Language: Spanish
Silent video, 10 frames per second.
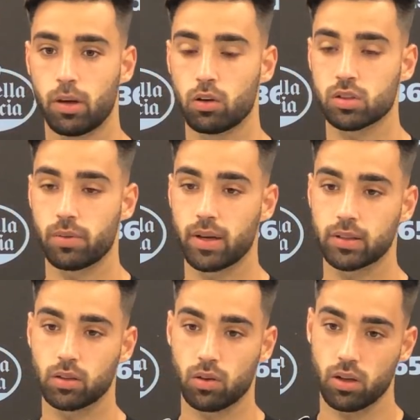pero los que
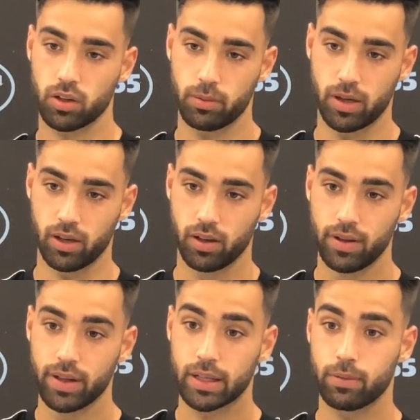vengan tengo claro que van,
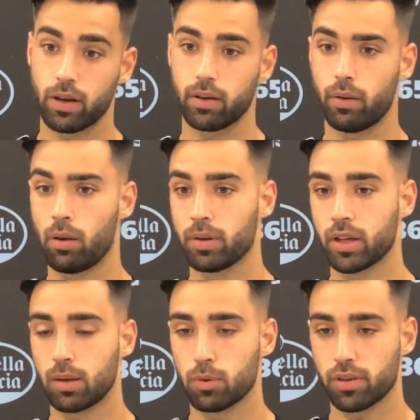que van a,
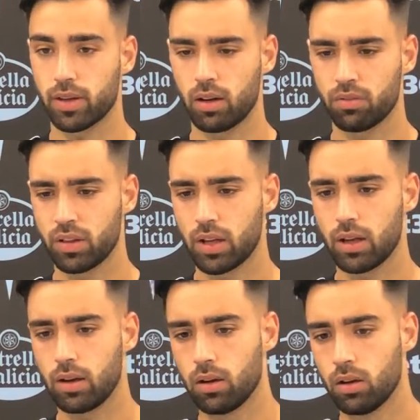venir a morder. Al
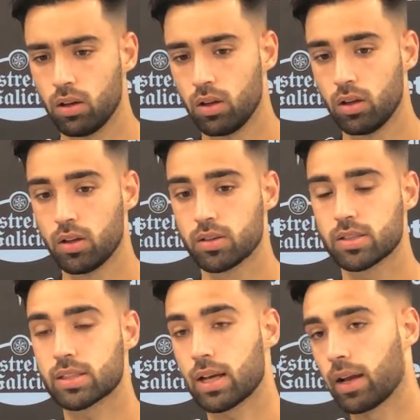final,
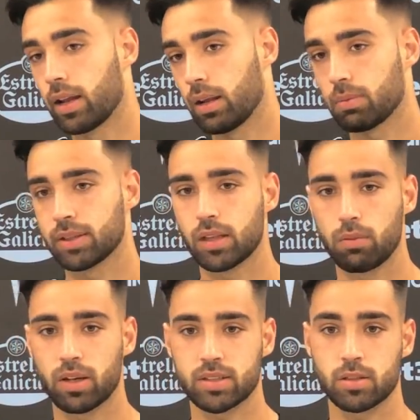si están en la plantilla
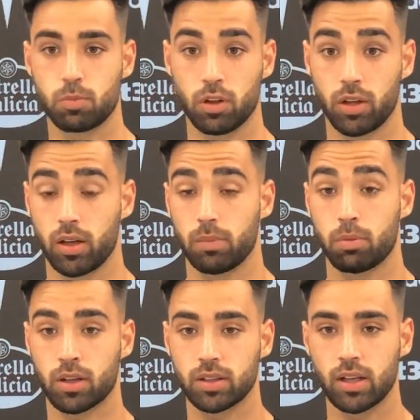del Barça es porque,
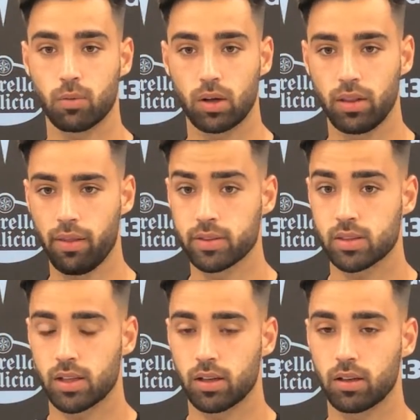porque tienen cualidades,
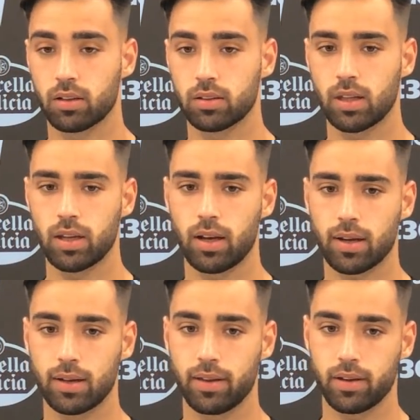tienen, tienen
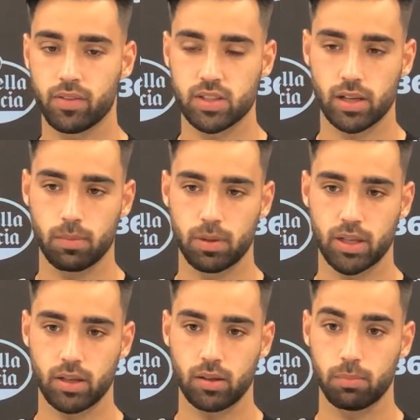la calidad necesaria
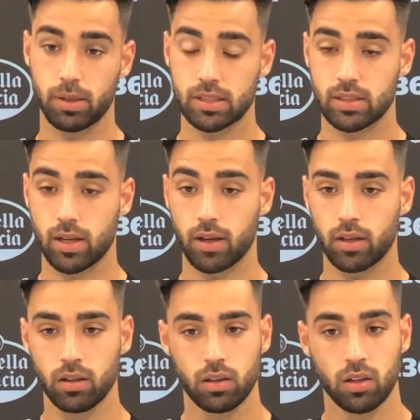para, para estar
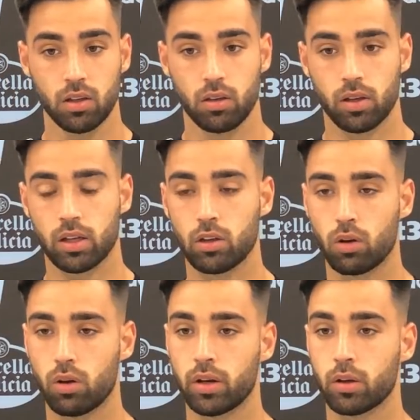ahí y
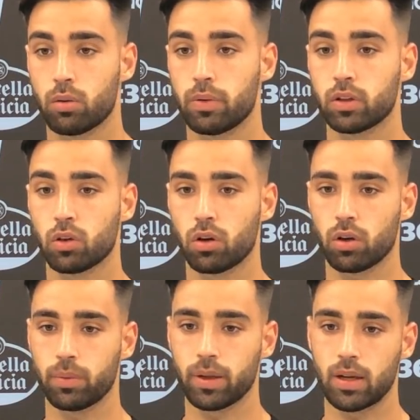no en ningún momento
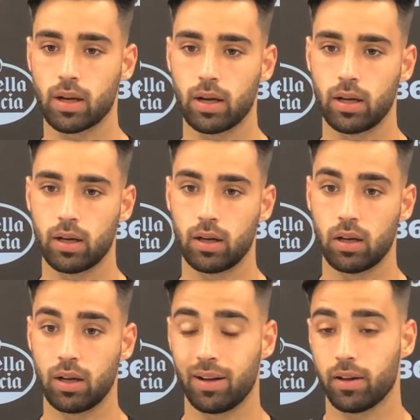creo que vengan
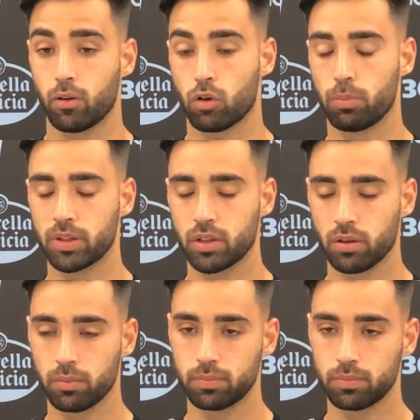a, no competir.